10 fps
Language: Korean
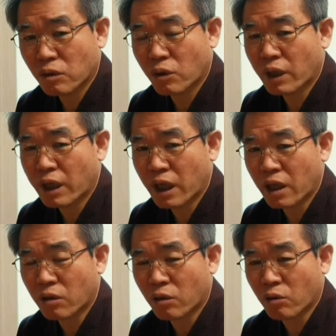
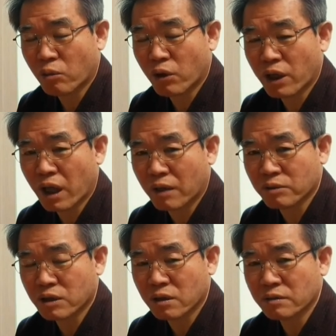코로나의 공포에
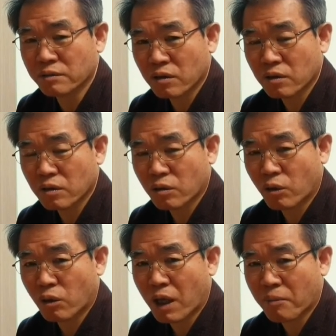앞서
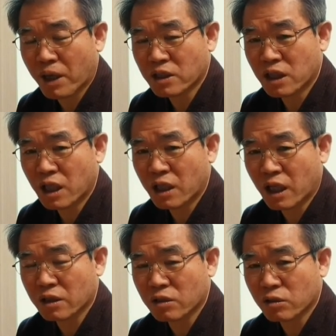코로나 백신에
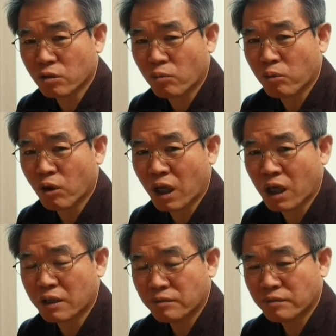대한
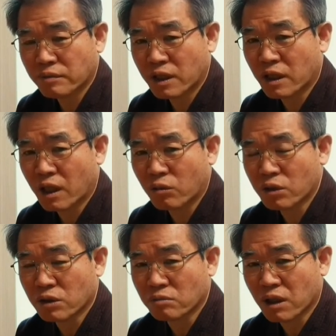공포가
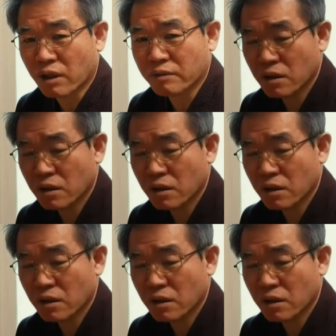일어나고 있습니다.